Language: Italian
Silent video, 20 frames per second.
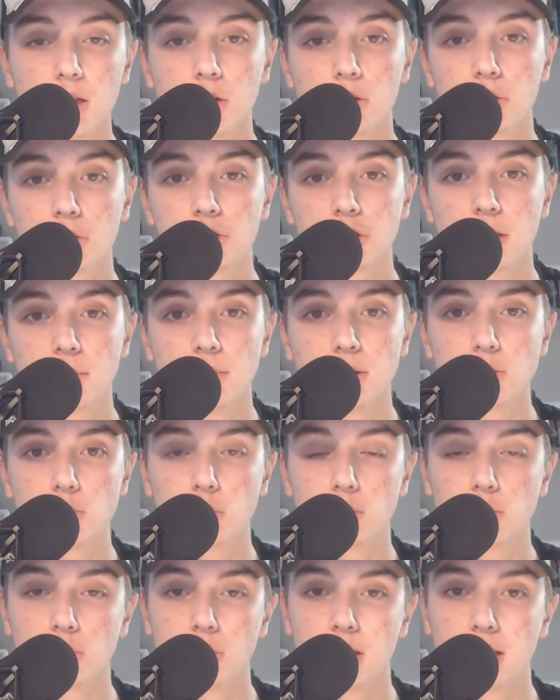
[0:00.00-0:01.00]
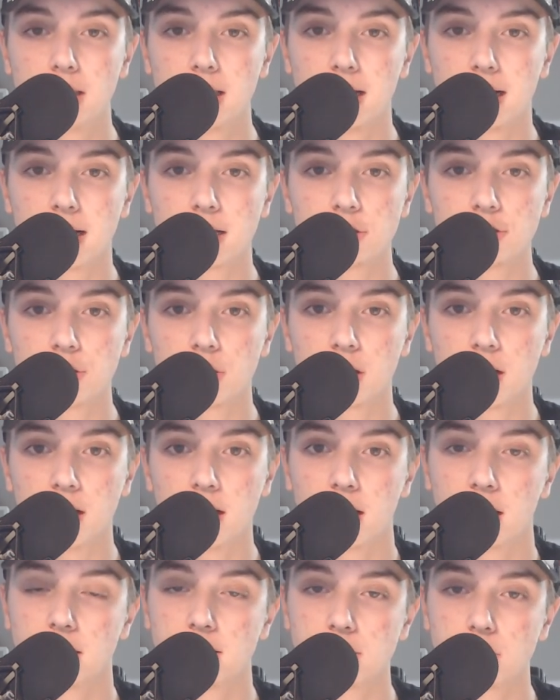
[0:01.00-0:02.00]
non c'è bisogno di andare a
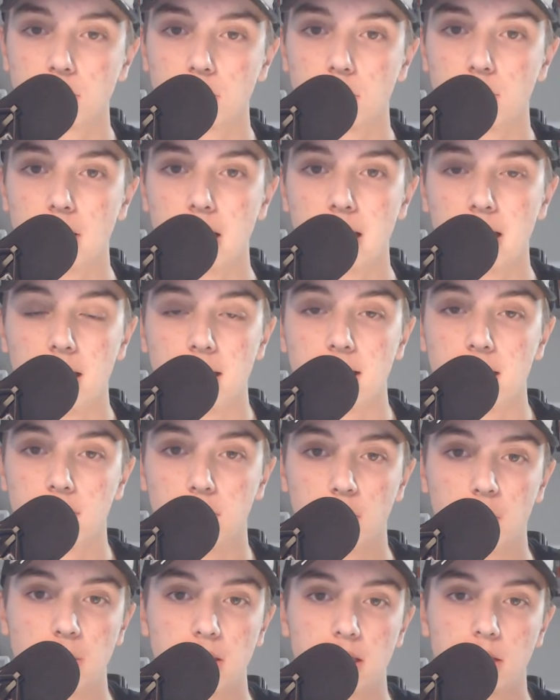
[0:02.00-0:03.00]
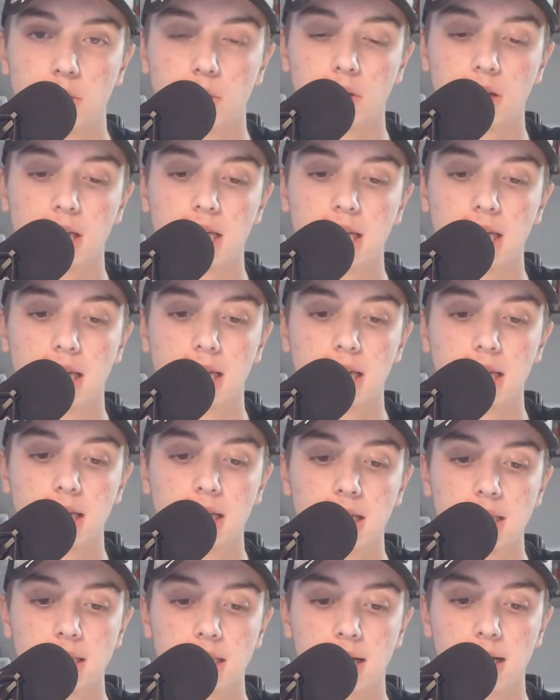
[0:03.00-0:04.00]
cercare, secondo me, e come detto anche
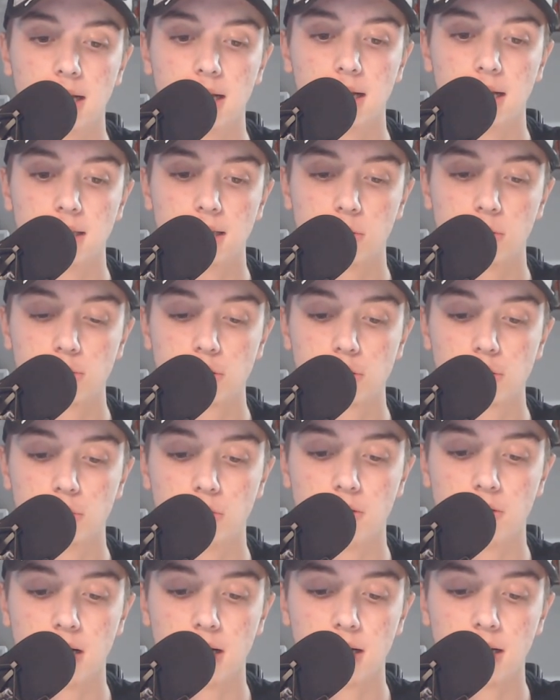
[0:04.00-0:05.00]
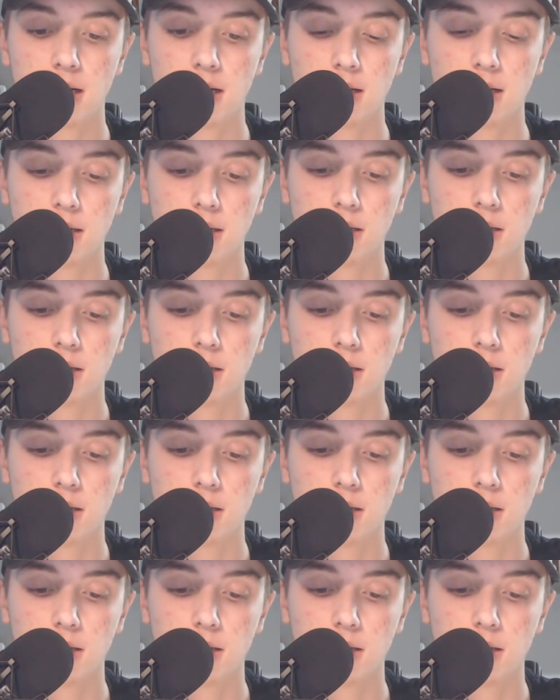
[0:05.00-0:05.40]
da, dallo stesso Novara,